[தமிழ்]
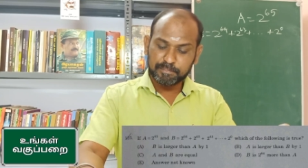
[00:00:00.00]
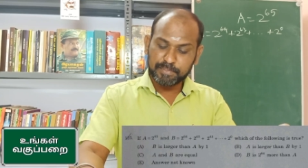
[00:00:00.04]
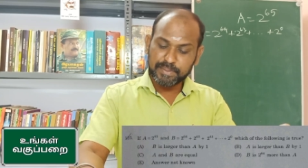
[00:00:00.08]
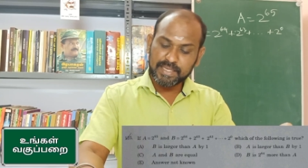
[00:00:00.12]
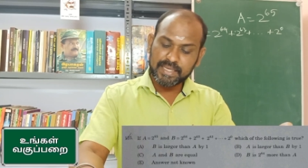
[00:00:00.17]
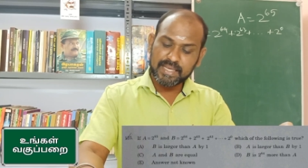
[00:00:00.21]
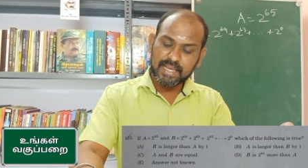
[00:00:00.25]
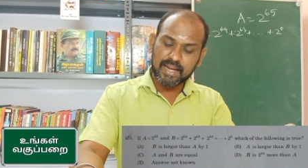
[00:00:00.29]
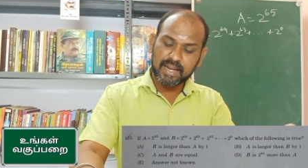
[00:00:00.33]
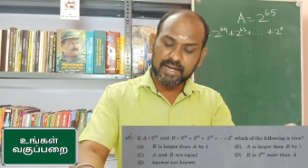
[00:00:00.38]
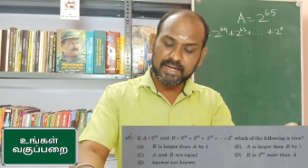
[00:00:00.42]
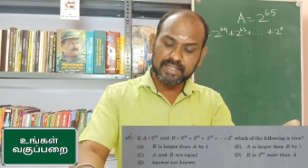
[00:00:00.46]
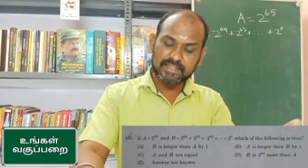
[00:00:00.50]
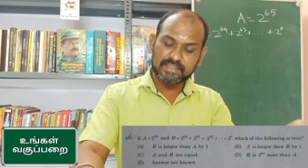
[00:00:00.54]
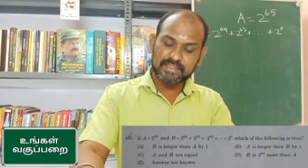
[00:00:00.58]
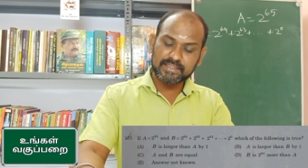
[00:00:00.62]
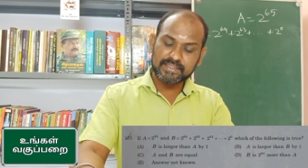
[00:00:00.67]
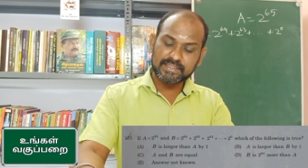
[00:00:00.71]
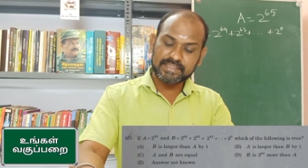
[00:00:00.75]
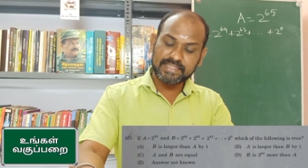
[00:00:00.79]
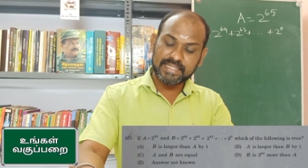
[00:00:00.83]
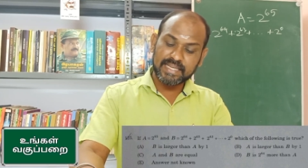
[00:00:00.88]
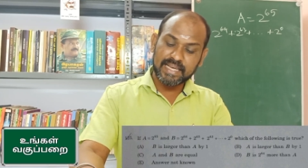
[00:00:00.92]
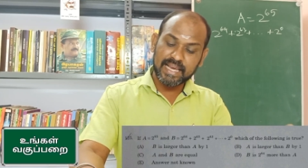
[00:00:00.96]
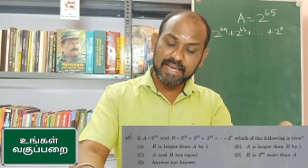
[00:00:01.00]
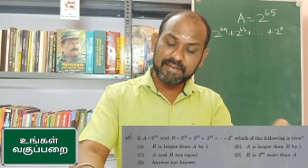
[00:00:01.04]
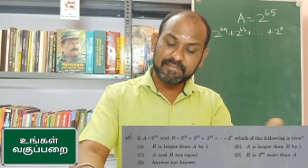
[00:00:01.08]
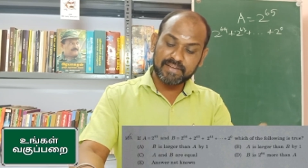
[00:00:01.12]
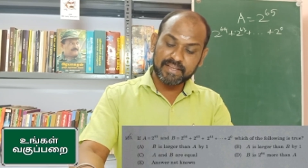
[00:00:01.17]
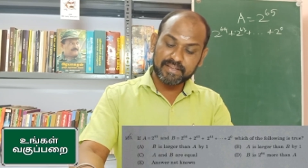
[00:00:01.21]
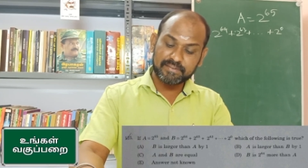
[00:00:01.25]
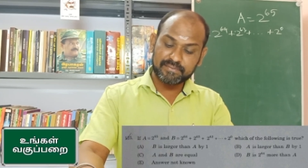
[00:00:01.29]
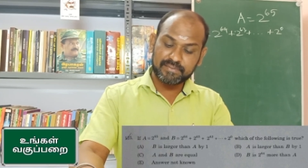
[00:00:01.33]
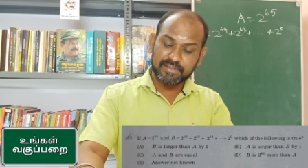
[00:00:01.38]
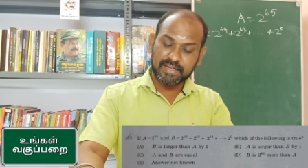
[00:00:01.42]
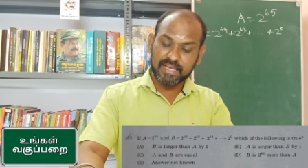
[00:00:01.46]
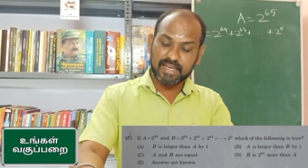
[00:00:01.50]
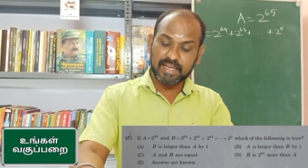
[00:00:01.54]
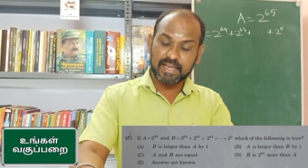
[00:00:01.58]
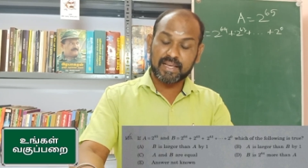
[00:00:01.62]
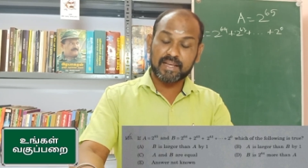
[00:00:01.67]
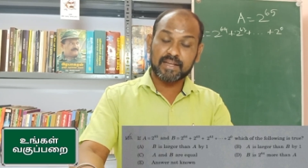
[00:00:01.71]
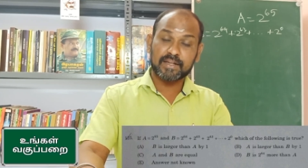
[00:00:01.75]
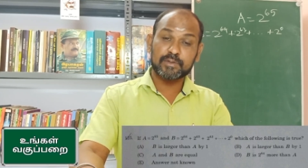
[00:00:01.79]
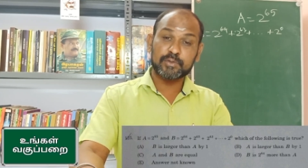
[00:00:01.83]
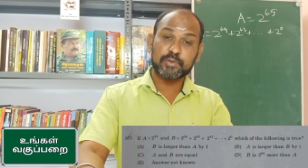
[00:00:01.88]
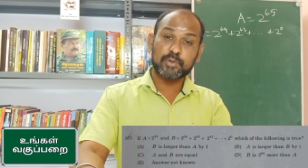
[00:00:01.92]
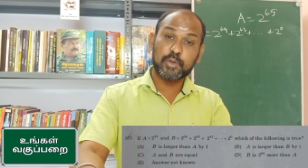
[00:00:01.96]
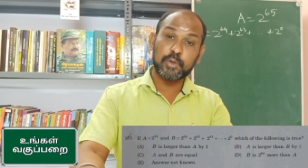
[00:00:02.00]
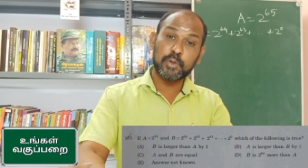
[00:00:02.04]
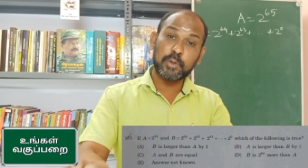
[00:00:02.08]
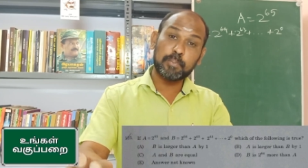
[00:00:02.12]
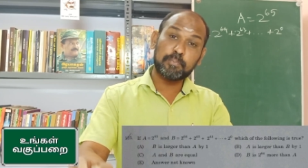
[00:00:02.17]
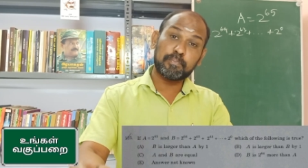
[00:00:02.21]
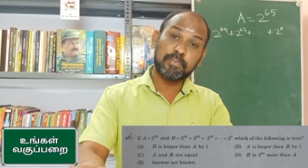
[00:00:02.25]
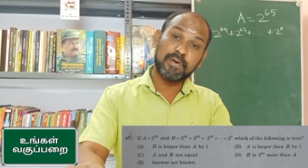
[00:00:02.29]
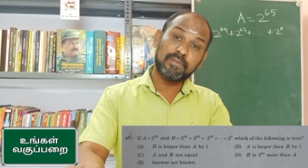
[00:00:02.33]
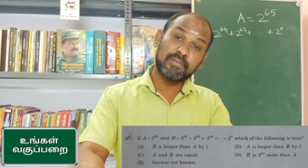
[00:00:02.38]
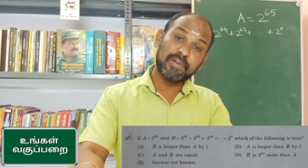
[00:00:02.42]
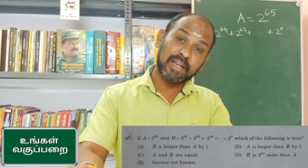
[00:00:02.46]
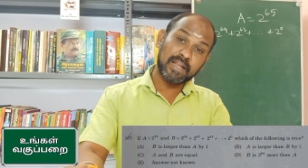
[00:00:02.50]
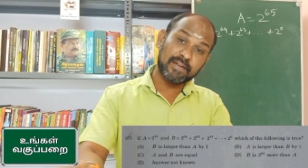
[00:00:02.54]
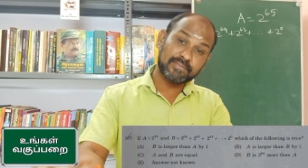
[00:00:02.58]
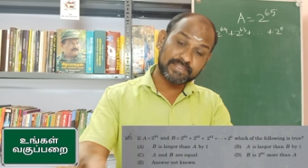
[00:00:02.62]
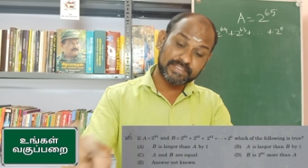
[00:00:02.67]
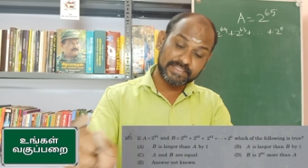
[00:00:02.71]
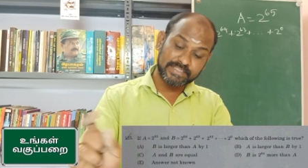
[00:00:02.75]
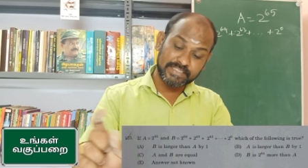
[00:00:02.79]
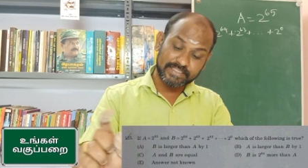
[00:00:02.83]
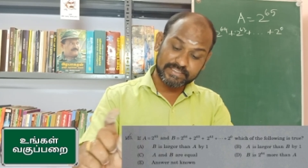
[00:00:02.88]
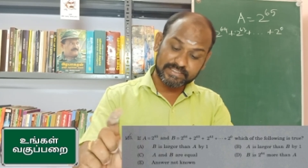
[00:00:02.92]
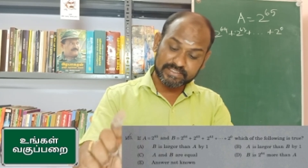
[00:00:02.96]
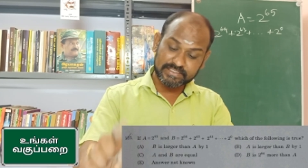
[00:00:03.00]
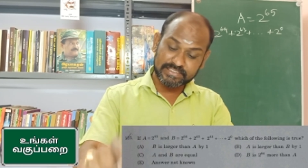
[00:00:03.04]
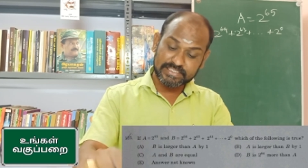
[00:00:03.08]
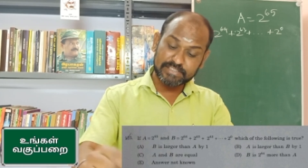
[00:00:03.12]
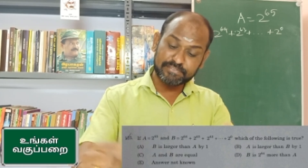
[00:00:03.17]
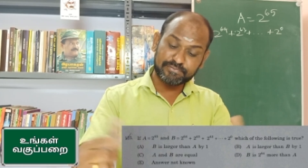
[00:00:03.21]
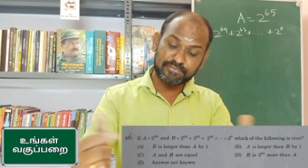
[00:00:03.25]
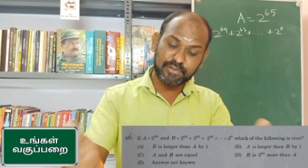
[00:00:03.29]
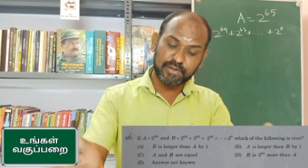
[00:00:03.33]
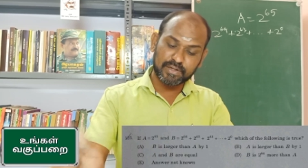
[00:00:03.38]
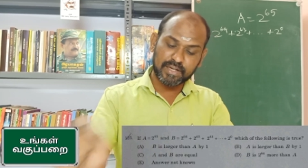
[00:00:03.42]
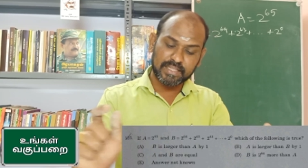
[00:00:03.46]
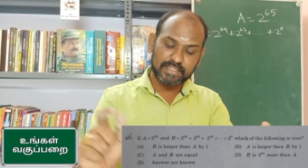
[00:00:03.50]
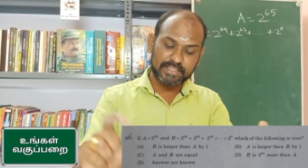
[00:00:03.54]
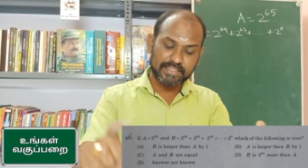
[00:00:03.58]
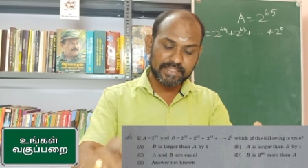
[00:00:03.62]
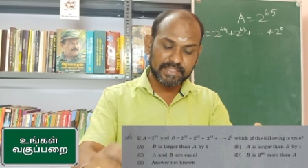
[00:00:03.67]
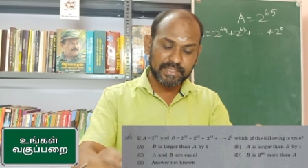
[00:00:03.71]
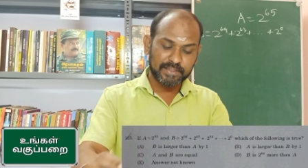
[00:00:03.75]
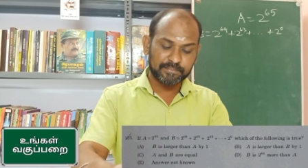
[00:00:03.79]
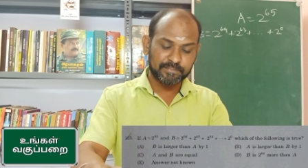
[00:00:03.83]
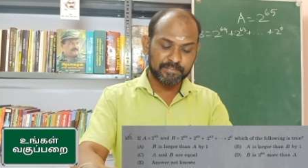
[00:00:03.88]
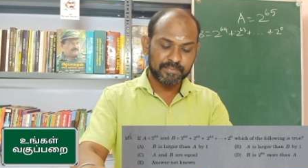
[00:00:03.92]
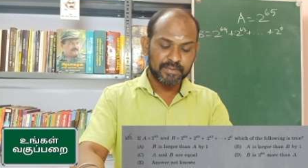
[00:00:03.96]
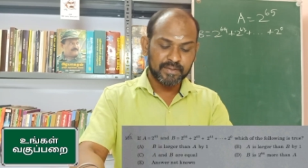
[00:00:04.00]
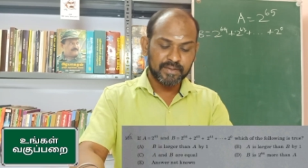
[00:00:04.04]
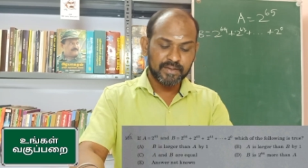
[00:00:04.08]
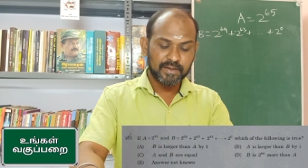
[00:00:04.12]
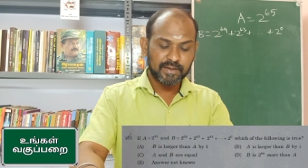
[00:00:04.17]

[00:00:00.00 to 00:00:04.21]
பி ஆனது ஏவை விட டூ பவர் ஆஃப் சிக்ஸ்டி ஃபோர் அதிகம்